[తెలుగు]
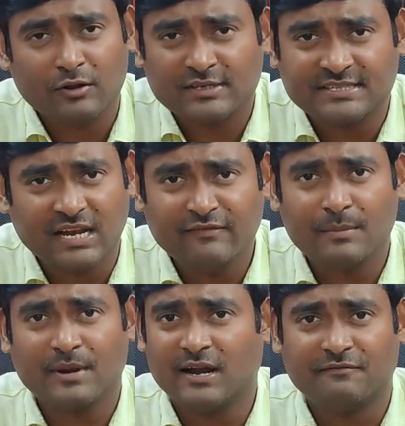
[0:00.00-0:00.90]
నేను ఒక సెల్ఫ్
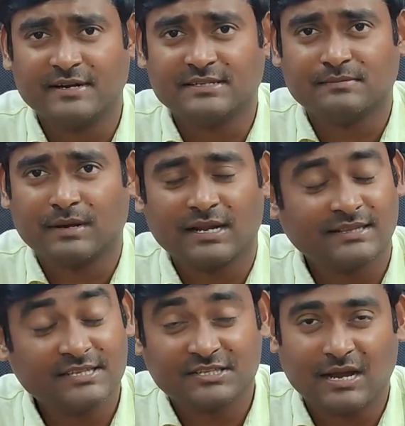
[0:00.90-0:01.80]
ఎంప్లాయిడ్ ఫ్రెండ్స్
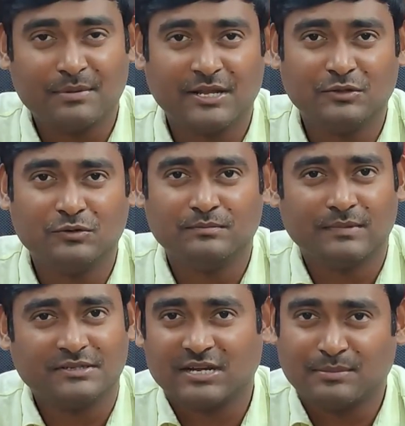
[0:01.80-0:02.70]
మనకైతే జాబ్ లేదు
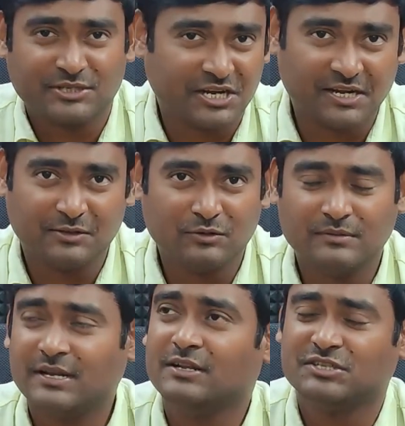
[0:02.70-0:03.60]
మనం జాబ్ చేయట్లేదు
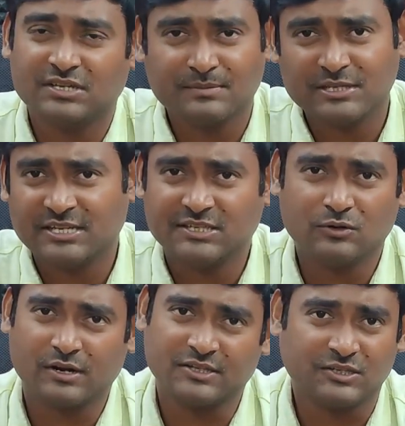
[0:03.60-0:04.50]
నేను చిన్న బిజినెస్
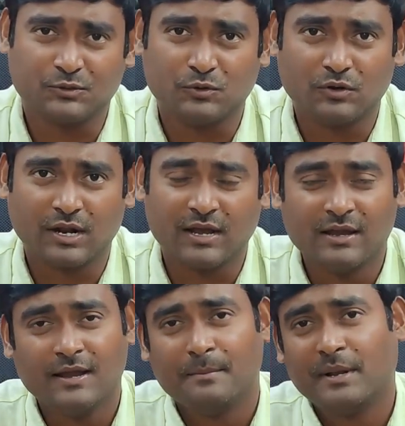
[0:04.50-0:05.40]
ఇంట్లో రన్ చేసుకుంటున్నా
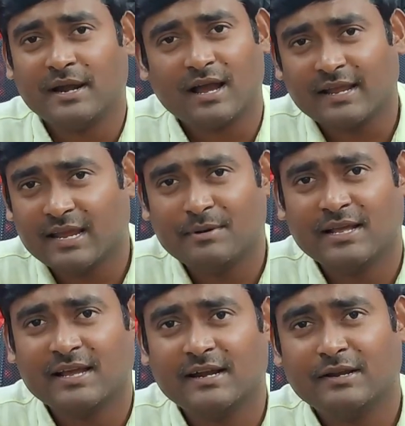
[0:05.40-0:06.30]
మరి నాకేం
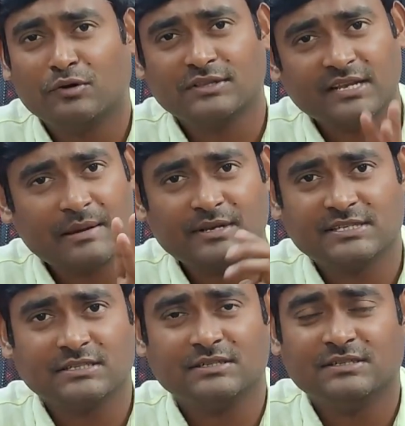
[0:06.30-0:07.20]
అడిగారంటే ఒక త్రీ
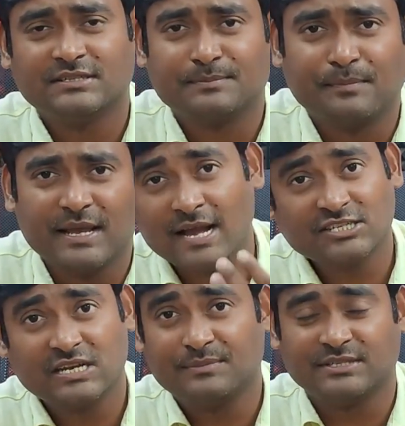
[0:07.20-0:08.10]
మంత్స్
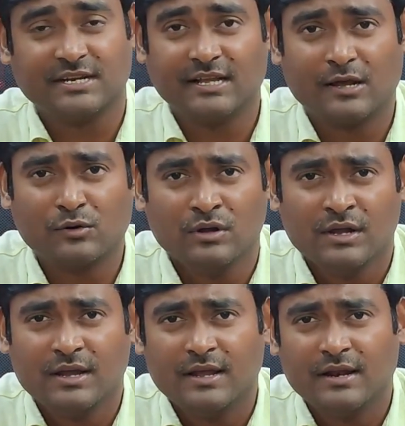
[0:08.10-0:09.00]
బ్యాంక్ స్టేట్మెంట్స్ అడిగారు